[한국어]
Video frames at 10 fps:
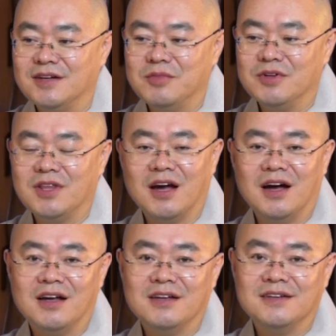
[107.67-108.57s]
뭐
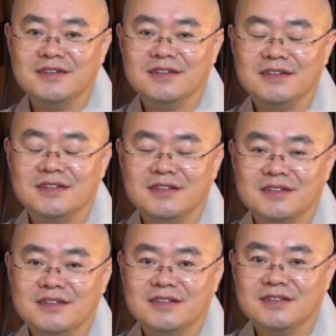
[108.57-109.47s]
내가
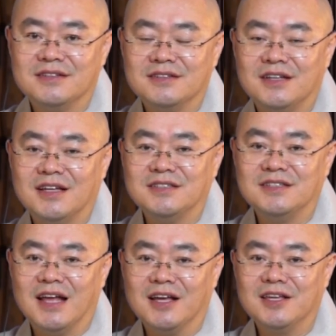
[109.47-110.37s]
자식들
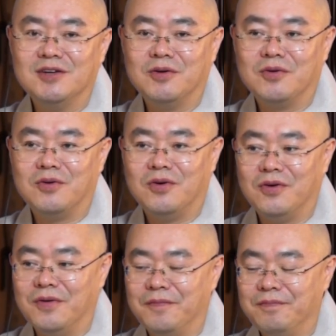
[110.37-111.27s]
다 키웠고